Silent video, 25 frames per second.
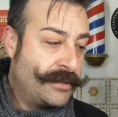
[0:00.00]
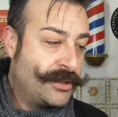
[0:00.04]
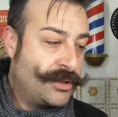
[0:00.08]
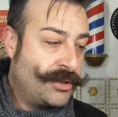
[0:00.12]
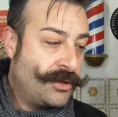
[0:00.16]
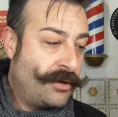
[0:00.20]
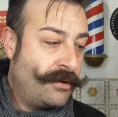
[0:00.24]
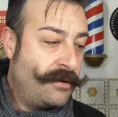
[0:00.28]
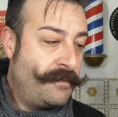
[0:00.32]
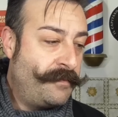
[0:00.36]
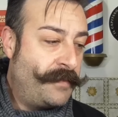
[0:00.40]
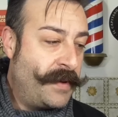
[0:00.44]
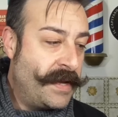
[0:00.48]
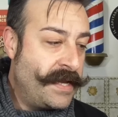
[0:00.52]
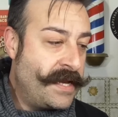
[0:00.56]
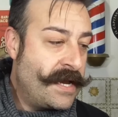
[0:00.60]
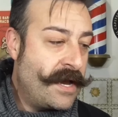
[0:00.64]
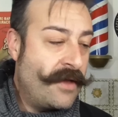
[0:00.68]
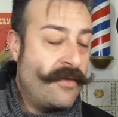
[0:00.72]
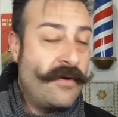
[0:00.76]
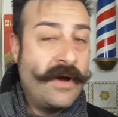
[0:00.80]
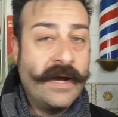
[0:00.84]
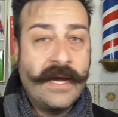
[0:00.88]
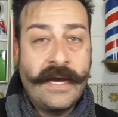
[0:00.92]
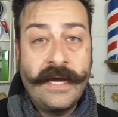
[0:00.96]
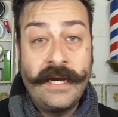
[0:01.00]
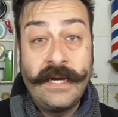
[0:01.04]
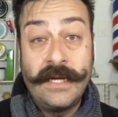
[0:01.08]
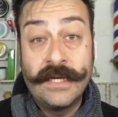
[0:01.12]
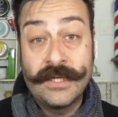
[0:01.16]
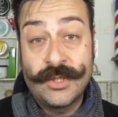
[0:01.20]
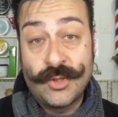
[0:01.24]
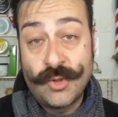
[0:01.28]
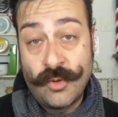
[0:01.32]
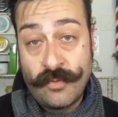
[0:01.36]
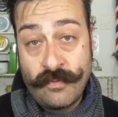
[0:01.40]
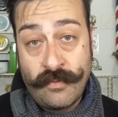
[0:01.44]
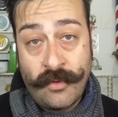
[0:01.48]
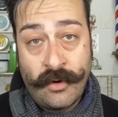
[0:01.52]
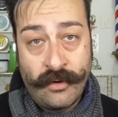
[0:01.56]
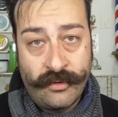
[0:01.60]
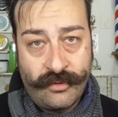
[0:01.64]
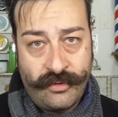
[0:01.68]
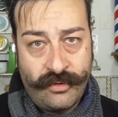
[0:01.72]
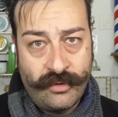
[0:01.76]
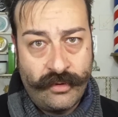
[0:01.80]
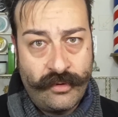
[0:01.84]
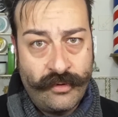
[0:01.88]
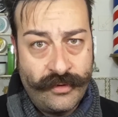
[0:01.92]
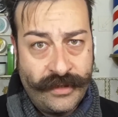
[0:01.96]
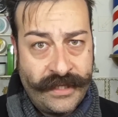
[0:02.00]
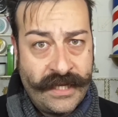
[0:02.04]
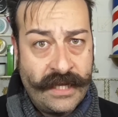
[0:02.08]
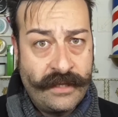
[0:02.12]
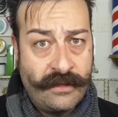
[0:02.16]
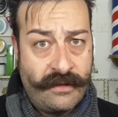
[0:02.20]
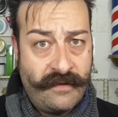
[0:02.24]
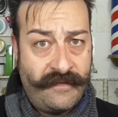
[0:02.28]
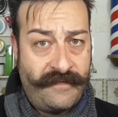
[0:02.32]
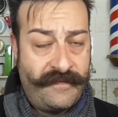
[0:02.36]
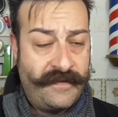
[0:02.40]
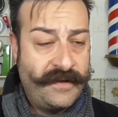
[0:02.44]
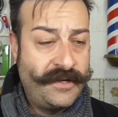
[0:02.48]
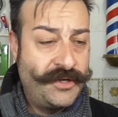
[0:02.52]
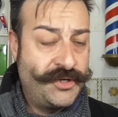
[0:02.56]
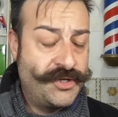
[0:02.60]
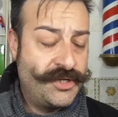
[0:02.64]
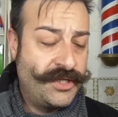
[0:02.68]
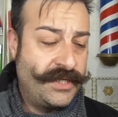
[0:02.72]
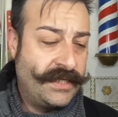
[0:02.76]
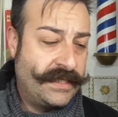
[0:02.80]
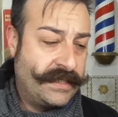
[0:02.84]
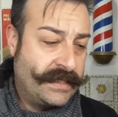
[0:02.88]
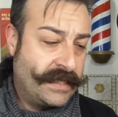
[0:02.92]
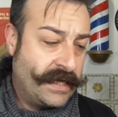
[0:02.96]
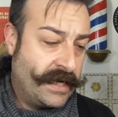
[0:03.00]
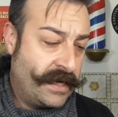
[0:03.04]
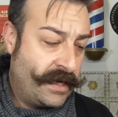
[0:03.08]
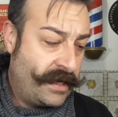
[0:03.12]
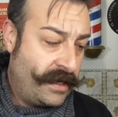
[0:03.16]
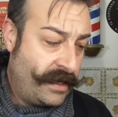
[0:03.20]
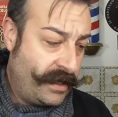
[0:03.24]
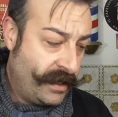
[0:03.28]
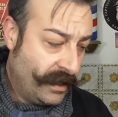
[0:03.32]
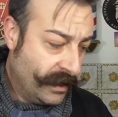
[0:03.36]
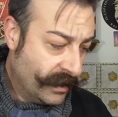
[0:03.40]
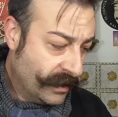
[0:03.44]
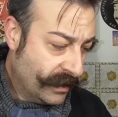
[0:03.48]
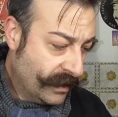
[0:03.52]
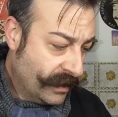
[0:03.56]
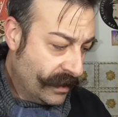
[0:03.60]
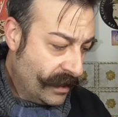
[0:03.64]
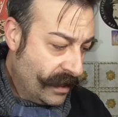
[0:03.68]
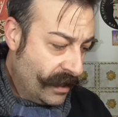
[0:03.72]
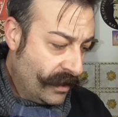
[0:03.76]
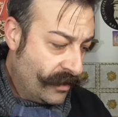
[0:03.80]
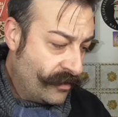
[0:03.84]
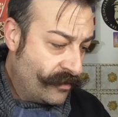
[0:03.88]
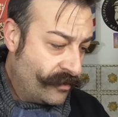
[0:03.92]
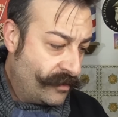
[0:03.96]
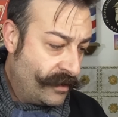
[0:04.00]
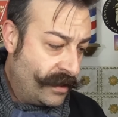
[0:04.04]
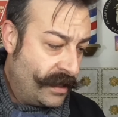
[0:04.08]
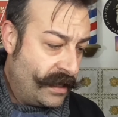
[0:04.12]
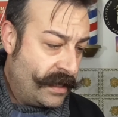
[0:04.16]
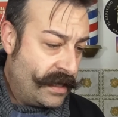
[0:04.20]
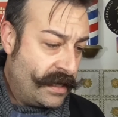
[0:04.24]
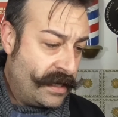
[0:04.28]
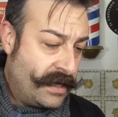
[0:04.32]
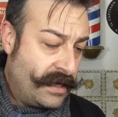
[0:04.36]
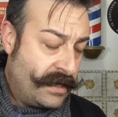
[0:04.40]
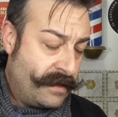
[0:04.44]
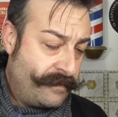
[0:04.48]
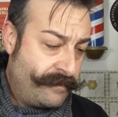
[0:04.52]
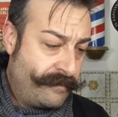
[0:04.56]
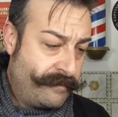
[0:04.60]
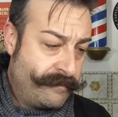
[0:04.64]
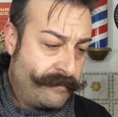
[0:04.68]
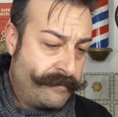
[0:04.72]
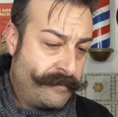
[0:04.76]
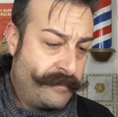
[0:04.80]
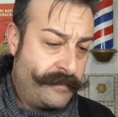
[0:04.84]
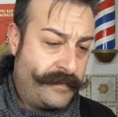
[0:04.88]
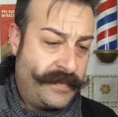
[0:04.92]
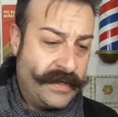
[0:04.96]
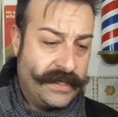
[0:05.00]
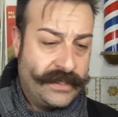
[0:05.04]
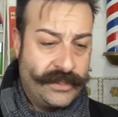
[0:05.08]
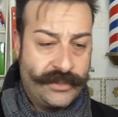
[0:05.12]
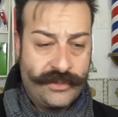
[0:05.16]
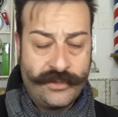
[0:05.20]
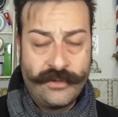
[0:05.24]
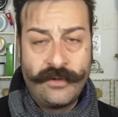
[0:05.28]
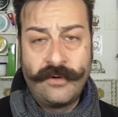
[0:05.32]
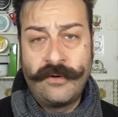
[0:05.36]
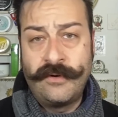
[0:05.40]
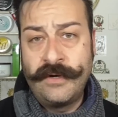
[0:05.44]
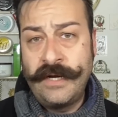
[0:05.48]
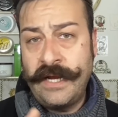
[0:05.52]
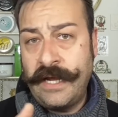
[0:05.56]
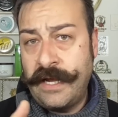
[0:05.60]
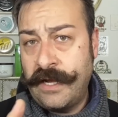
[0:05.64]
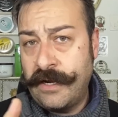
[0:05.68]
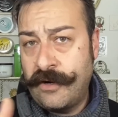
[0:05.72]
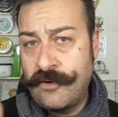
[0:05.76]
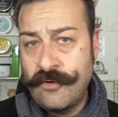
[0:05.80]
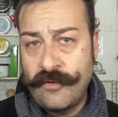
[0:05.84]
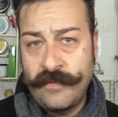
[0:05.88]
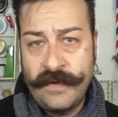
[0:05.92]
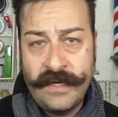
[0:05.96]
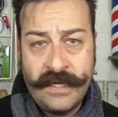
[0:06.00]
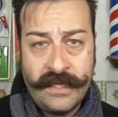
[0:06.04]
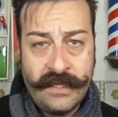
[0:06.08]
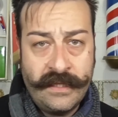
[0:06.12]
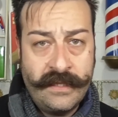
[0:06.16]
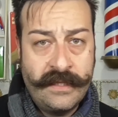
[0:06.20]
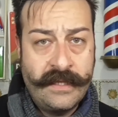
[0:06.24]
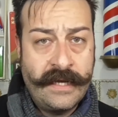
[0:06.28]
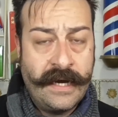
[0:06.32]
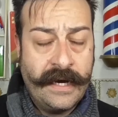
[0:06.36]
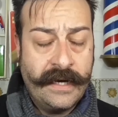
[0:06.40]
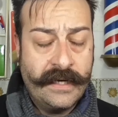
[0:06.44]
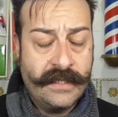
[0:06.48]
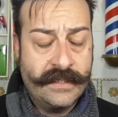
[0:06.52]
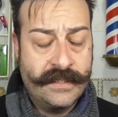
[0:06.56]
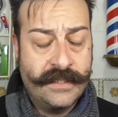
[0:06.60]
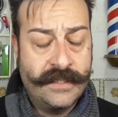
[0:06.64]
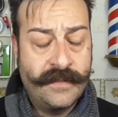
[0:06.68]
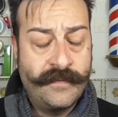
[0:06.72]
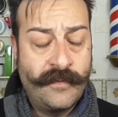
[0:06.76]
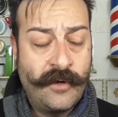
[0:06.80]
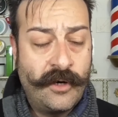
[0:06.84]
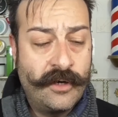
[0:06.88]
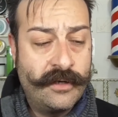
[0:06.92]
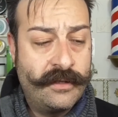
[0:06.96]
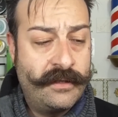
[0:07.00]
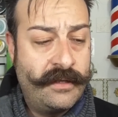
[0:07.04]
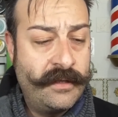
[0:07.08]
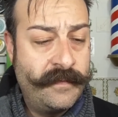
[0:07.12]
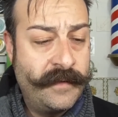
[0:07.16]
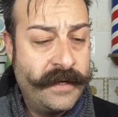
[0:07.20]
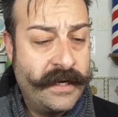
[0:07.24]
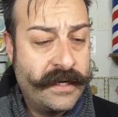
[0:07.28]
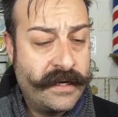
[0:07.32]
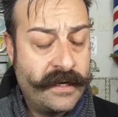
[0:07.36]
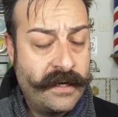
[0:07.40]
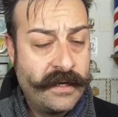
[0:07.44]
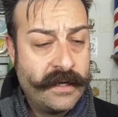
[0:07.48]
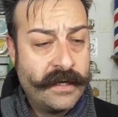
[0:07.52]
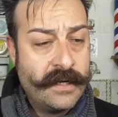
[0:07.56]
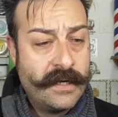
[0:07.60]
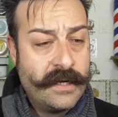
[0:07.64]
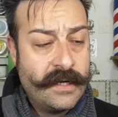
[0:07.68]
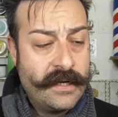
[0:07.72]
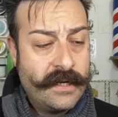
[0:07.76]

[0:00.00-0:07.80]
mm, sono impegnato anche lì e sono molto contento e felice di stare lì con eh, mm, persone come Douglas Mortimer,